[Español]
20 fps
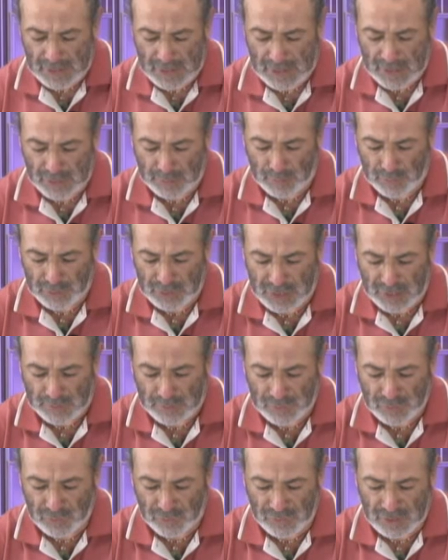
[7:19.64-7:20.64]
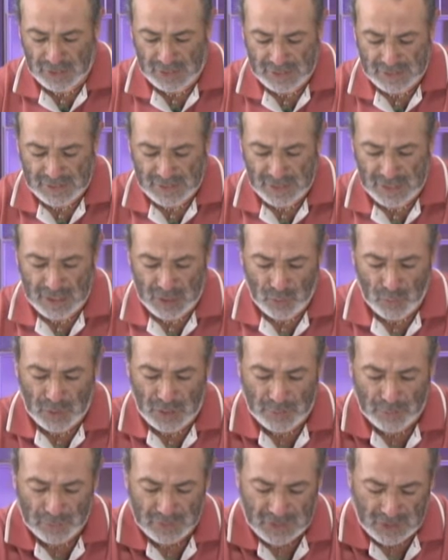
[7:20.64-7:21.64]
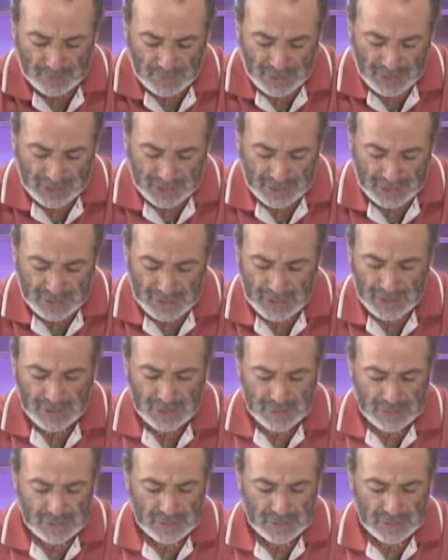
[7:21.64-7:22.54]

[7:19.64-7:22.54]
la montamos sobre esa y unimos a máquina